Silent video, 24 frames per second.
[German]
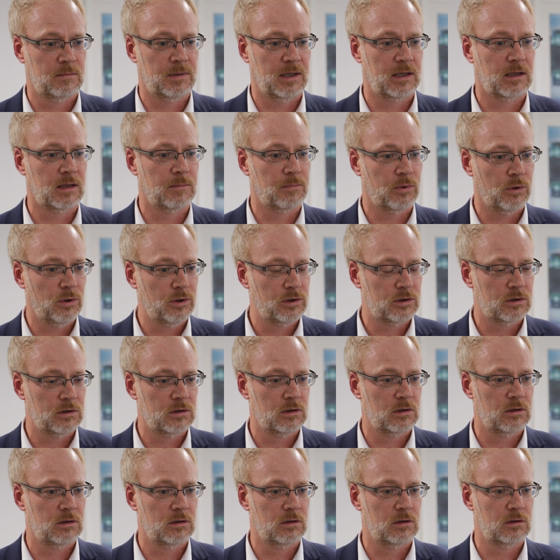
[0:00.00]
bei
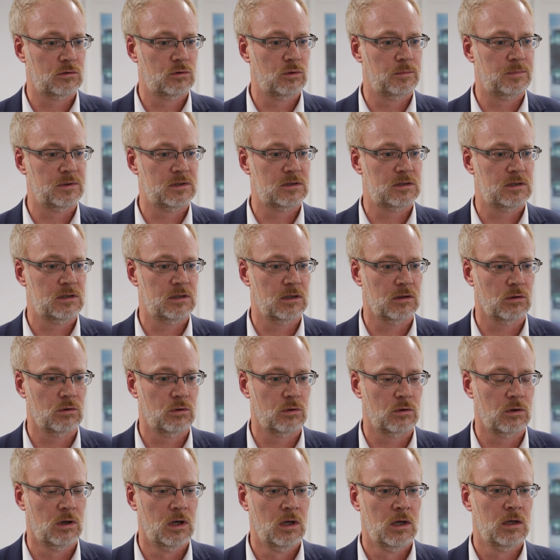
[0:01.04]

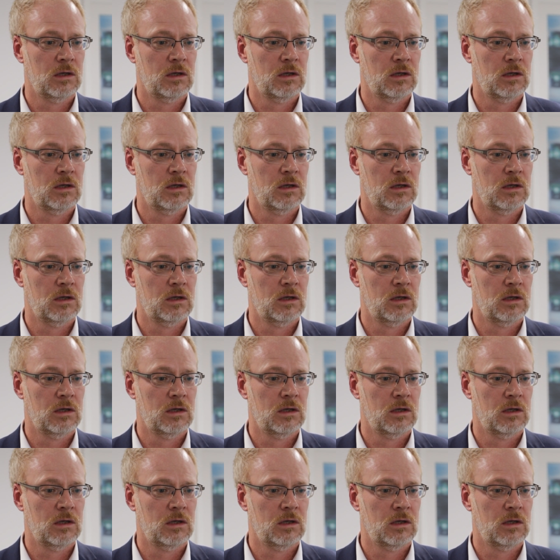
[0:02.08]
Gebäudetypisierung,